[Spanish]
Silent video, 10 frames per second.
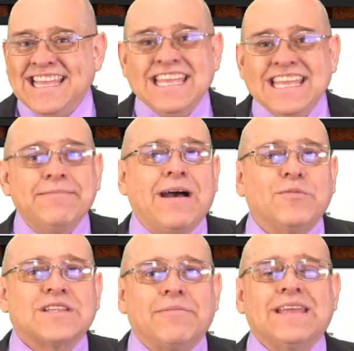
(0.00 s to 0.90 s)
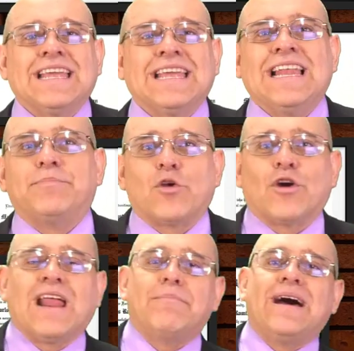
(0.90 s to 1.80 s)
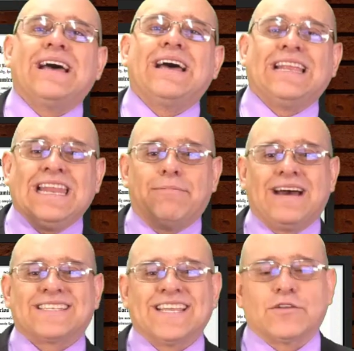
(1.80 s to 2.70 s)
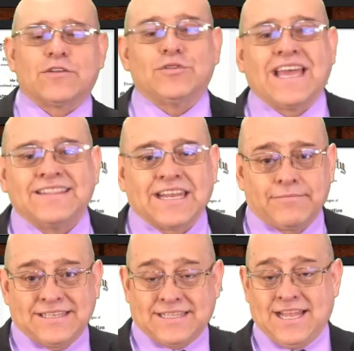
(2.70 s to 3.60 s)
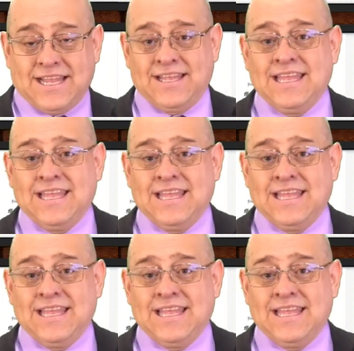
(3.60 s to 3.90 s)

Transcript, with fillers: y vamos a ver el programa, le va a hacer una entrevista.